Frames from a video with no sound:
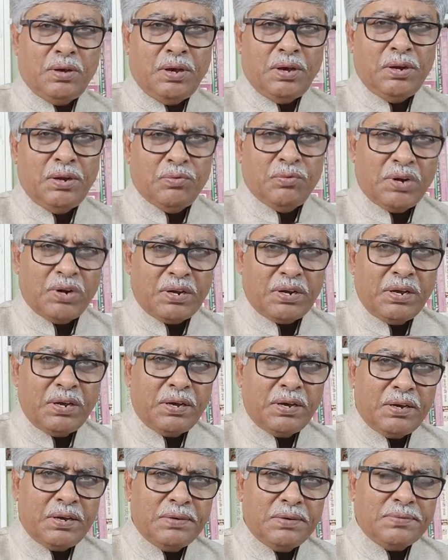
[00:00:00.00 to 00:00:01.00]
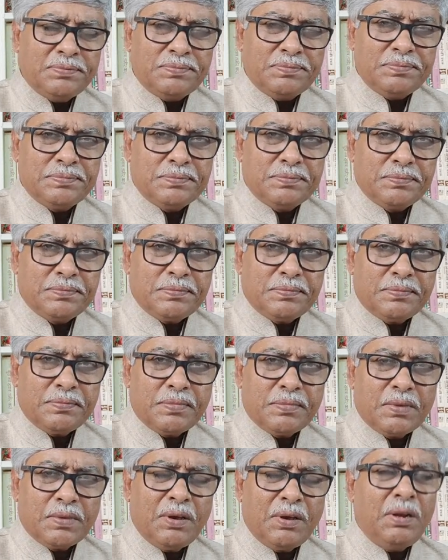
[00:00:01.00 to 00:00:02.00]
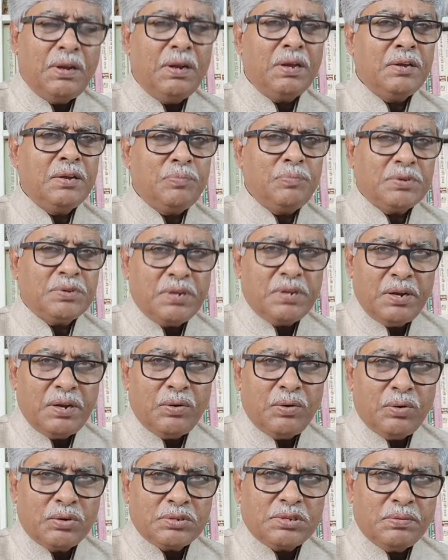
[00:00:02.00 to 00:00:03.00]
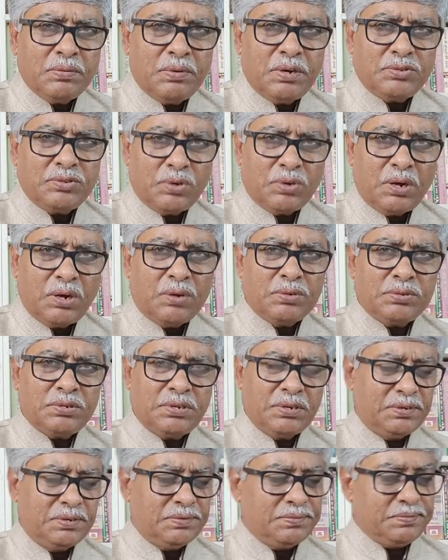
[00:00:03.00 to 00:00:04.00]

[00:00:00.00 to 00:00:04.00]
इन वर्किंग है लेकिन पिछले लोकसभा चुनाव से